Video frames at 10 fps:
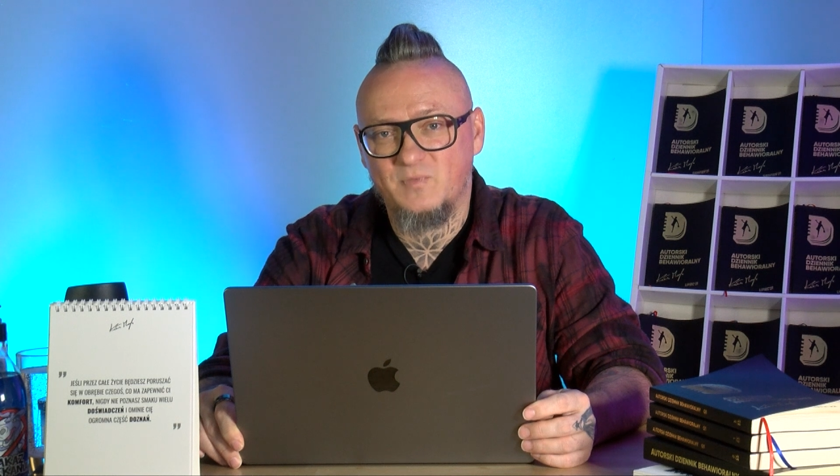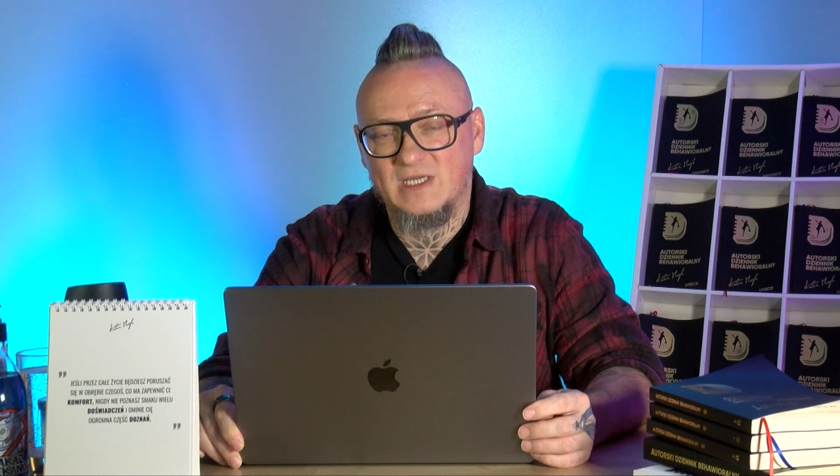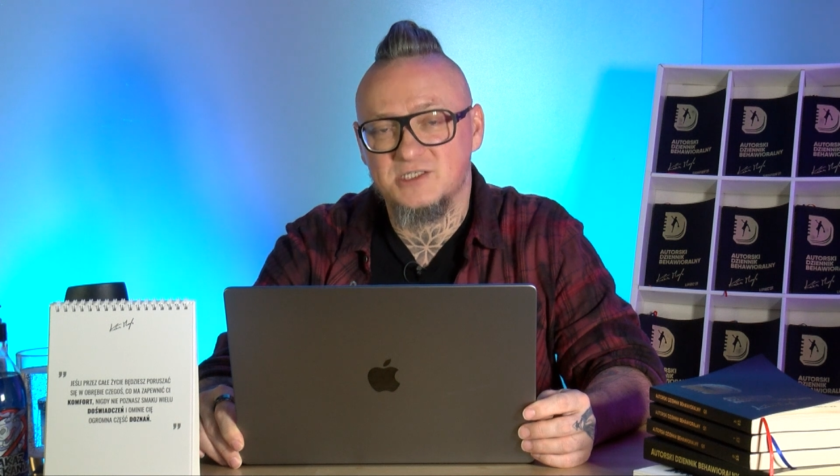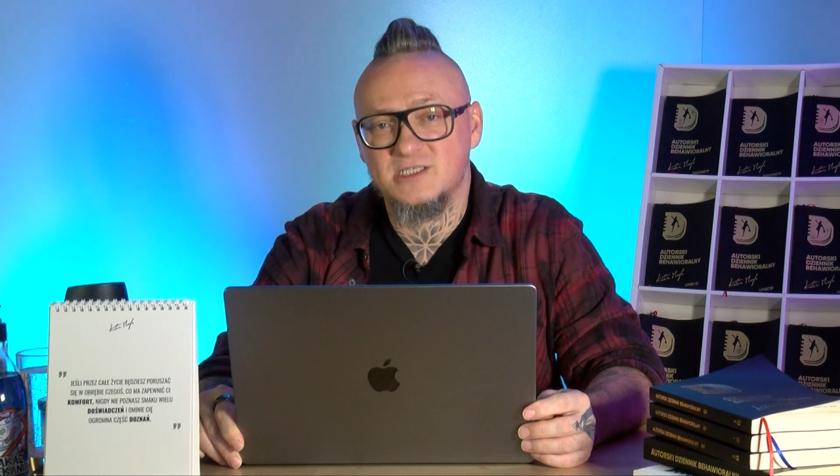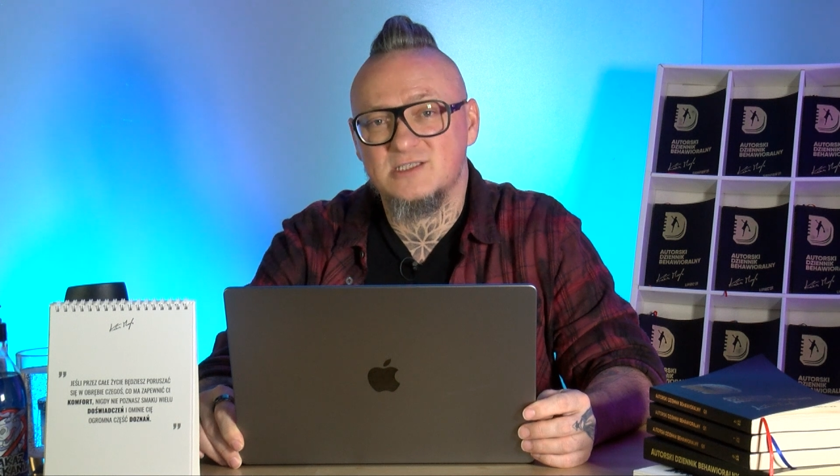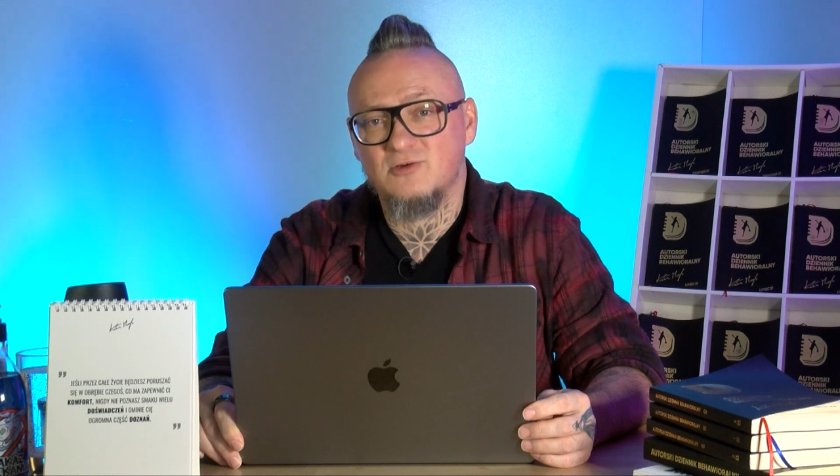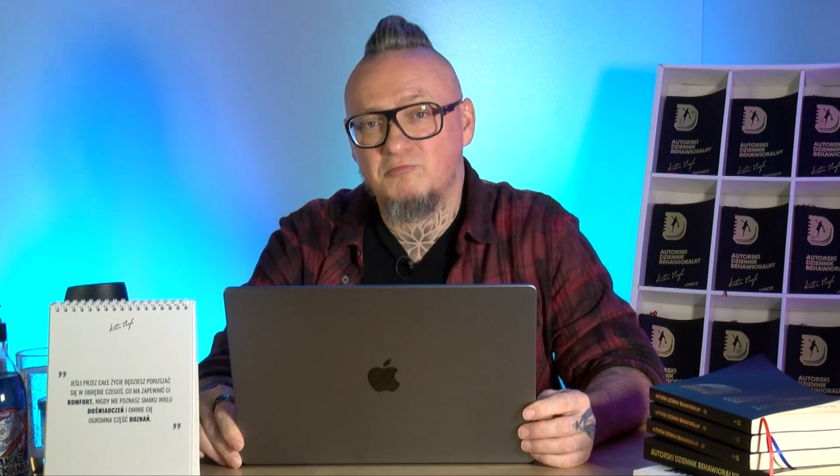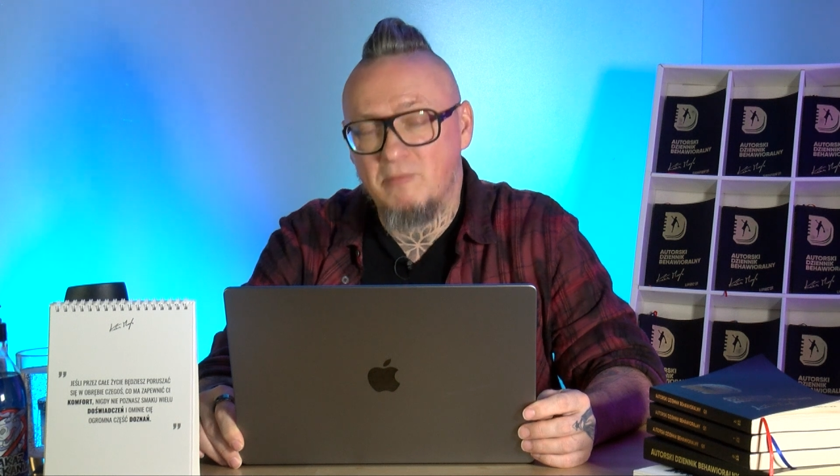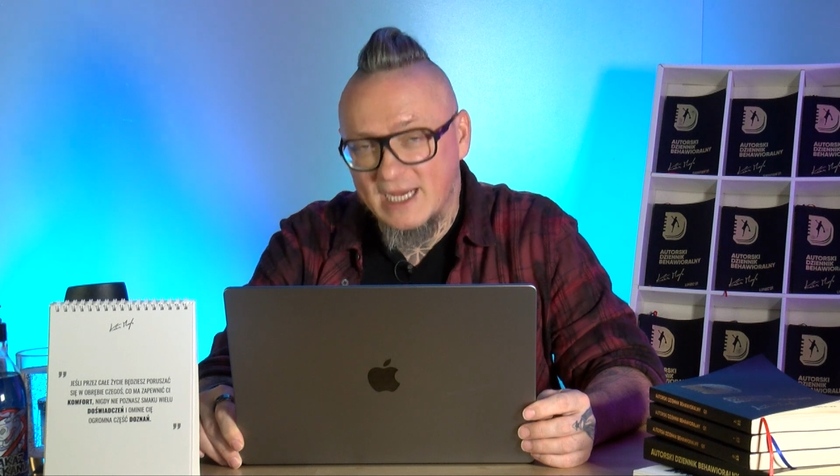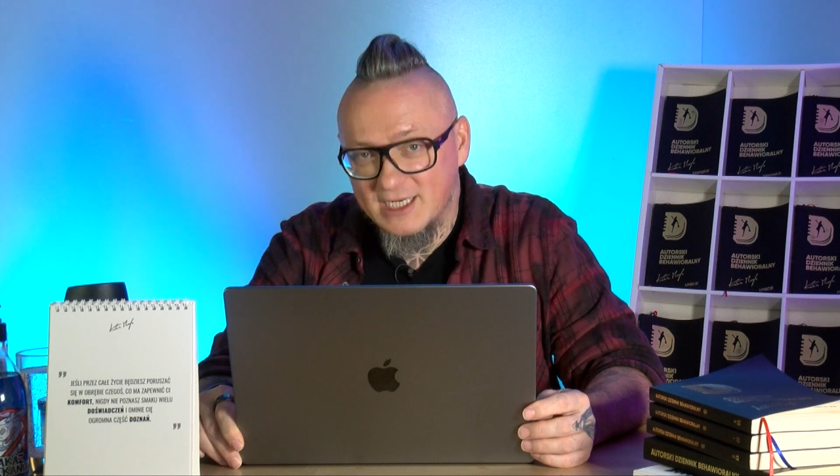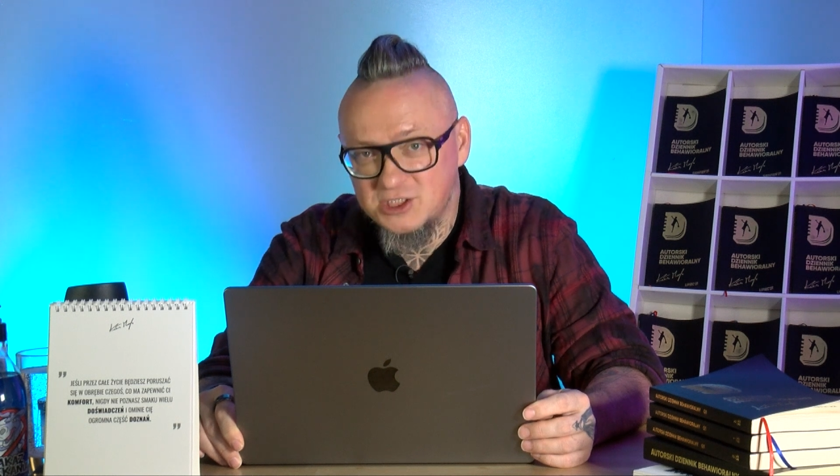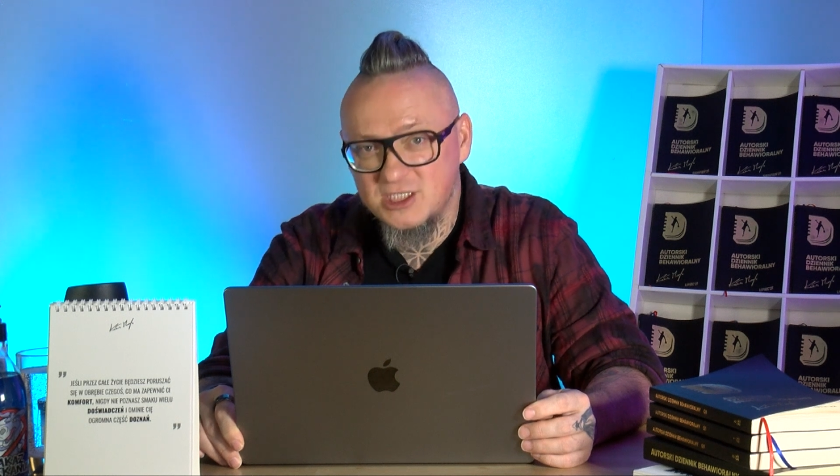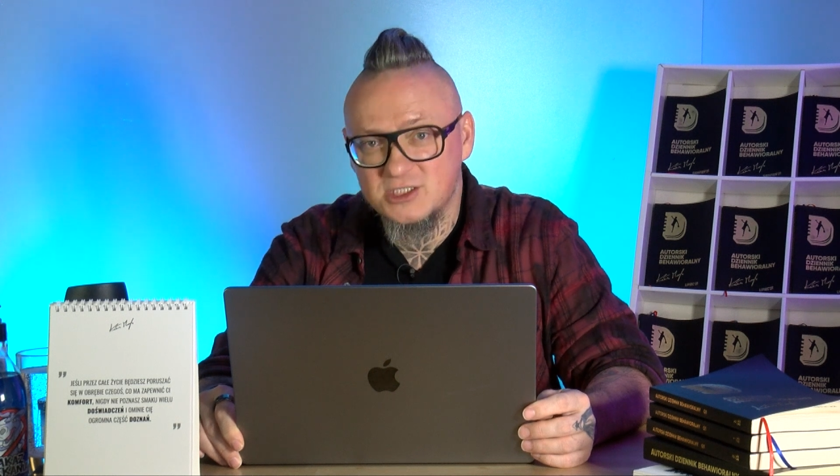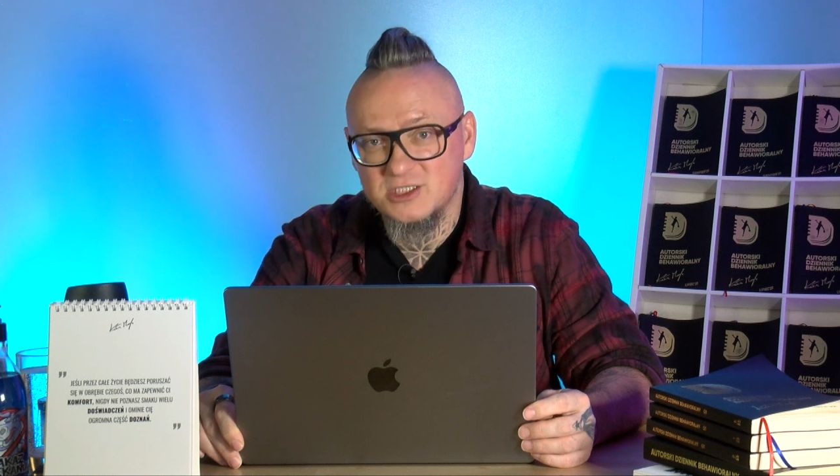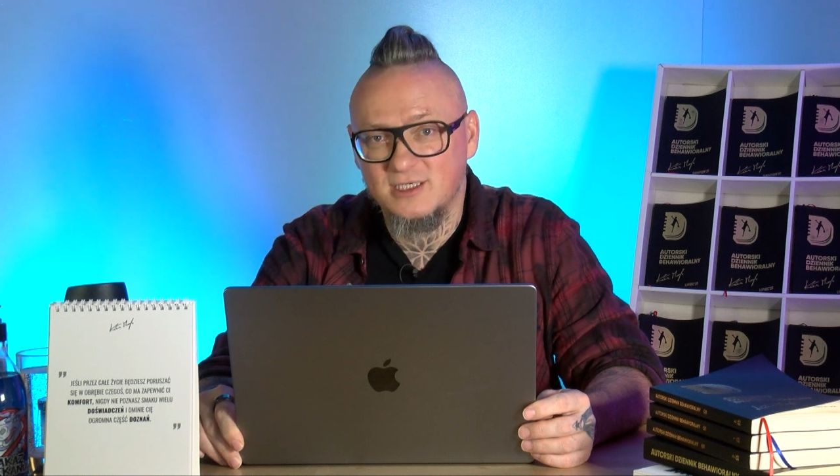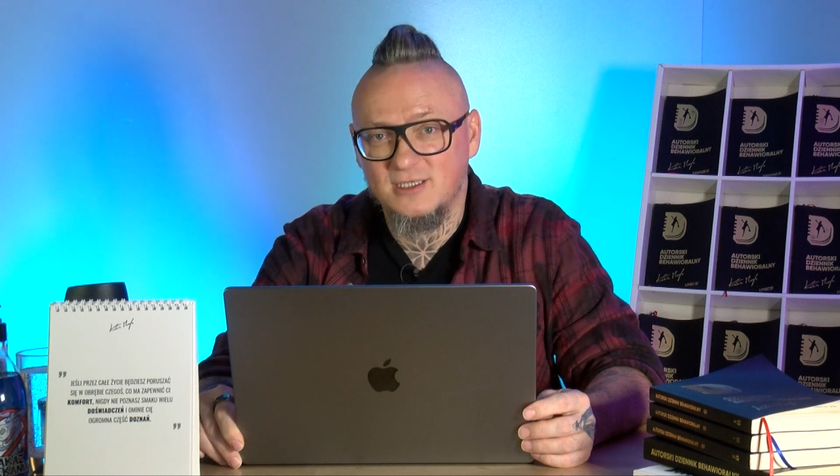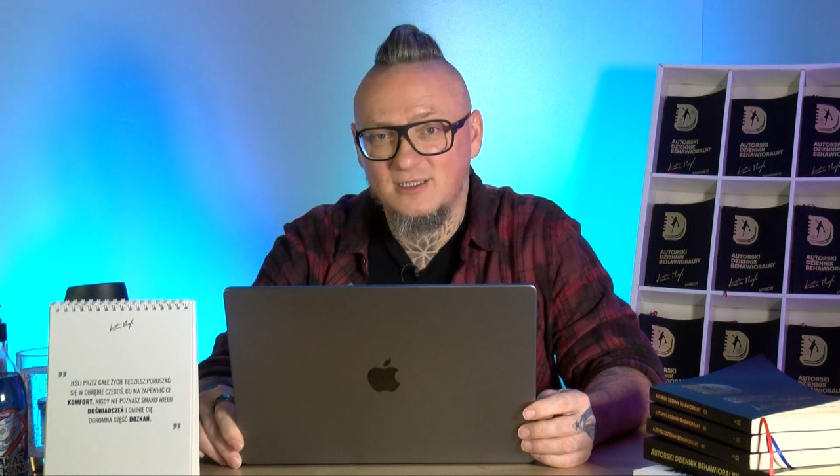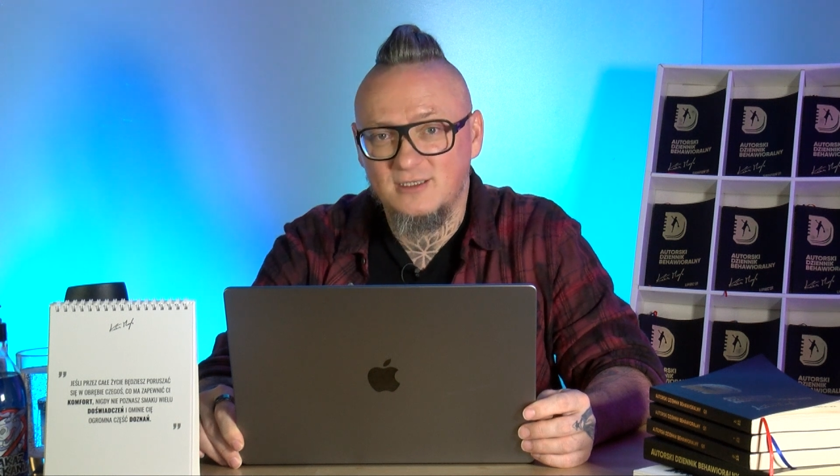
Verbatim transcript: A że jest to mega ciężkie,